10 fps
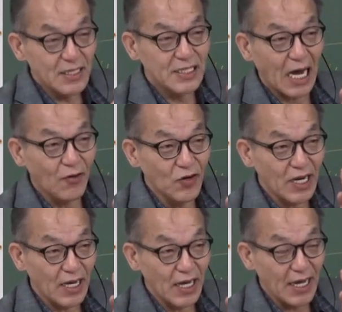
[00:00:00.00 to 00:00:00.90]

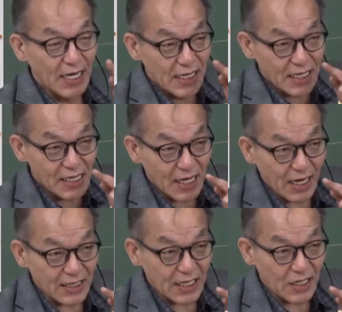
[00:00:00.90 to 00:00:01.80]
좌월에
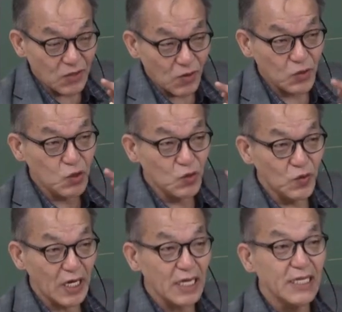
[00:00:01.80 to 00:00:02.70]
일양이 생기고
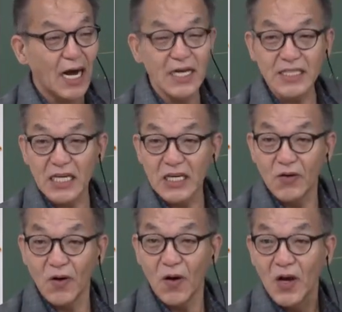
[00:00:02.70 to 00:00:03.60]
추월에 이양이
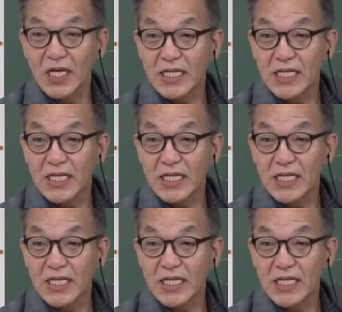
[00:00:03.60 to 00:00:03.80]
생기고